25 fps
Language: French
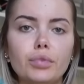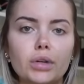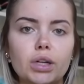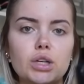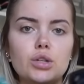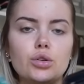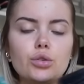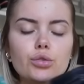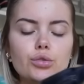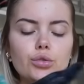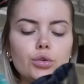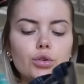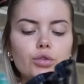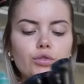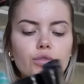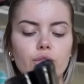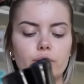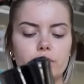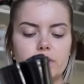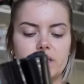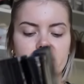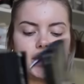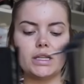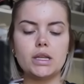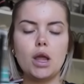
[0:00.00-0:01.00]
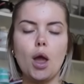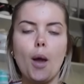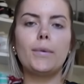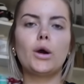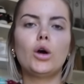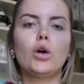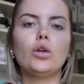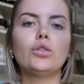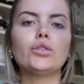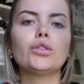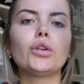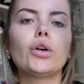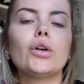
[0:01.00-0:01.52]
Pour les chaussures, je vais aussi
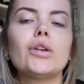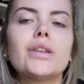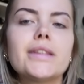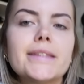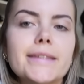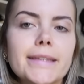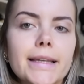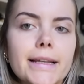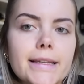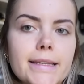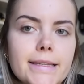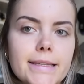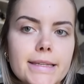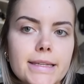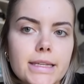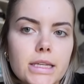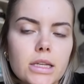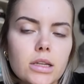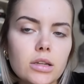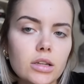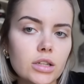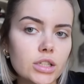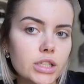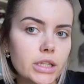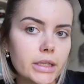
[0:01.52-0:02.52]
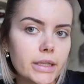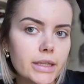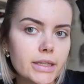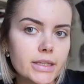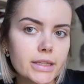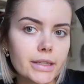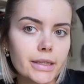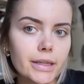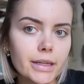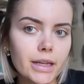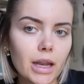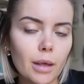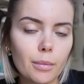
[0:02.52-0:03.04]
prendre celle-ci. J'ai
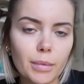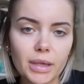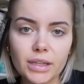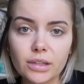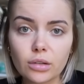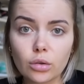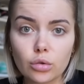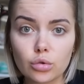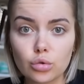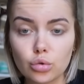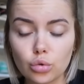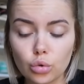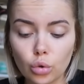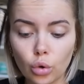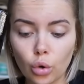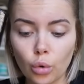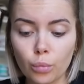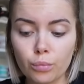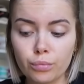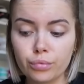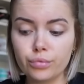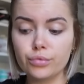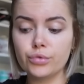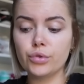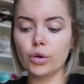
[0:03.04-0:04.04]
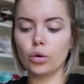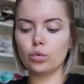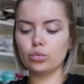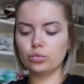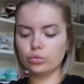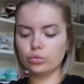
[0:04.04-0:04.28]
décidé de la mettre sur plusieurs